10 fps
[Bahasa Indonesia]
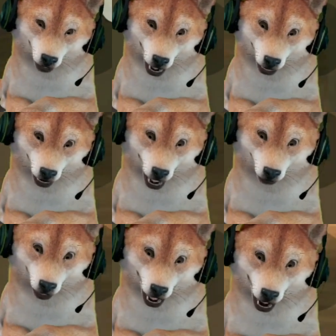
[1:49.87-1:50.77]

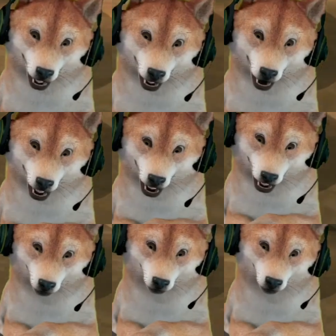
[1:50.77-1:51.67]
karena salah satu game
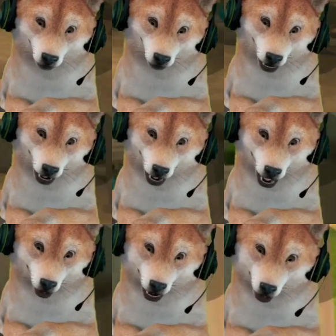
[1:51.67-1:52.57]

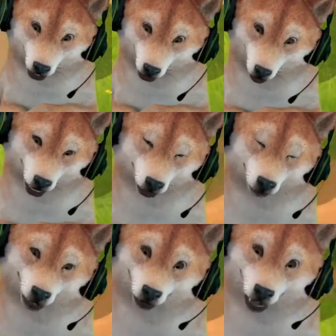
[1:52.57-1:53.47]
Battle Royale yang
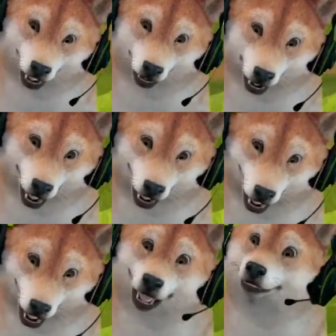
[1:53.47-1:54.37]
paling saya suka
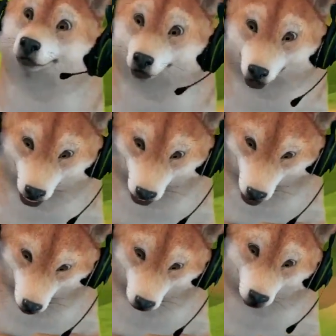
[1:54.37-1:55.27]
adalah Rim
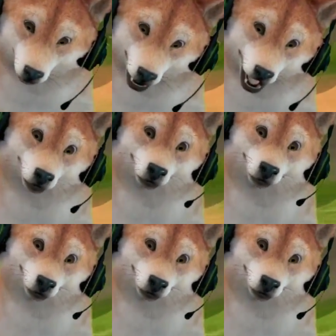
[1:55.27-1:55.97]
Royal. Oke.